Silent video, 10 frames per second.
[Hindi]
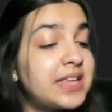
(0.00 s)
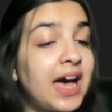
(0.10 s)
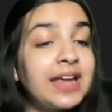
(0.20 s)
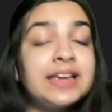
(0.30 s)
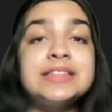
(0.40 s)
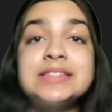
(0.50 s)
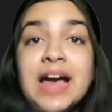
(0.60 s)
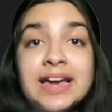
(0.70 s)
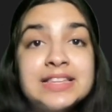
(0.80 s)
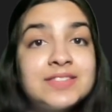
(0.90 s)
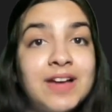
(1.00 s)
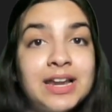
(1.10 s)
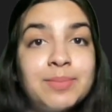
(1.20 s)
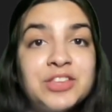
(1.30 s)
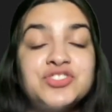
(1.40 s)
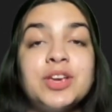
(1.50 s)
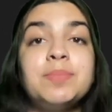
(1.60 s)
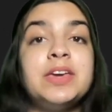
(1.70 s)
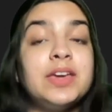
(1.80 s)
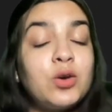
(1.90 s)
सारे साइंस वाले बच्चे
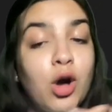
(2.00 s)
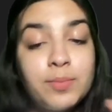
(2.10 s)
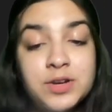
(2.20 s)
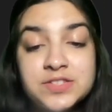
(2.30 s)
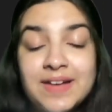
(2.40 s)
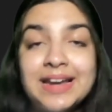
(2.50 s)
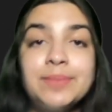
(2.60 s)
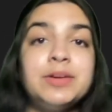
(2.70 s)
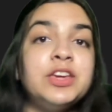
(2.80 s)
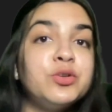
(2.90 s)
भी कॉमर्स वाले भी